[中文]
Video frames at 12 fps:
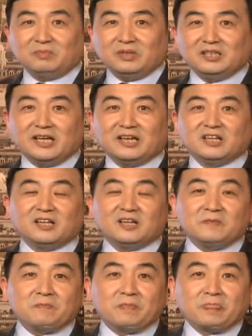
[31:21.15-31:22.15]
比那
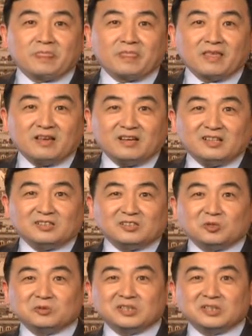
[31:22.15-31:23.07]
个周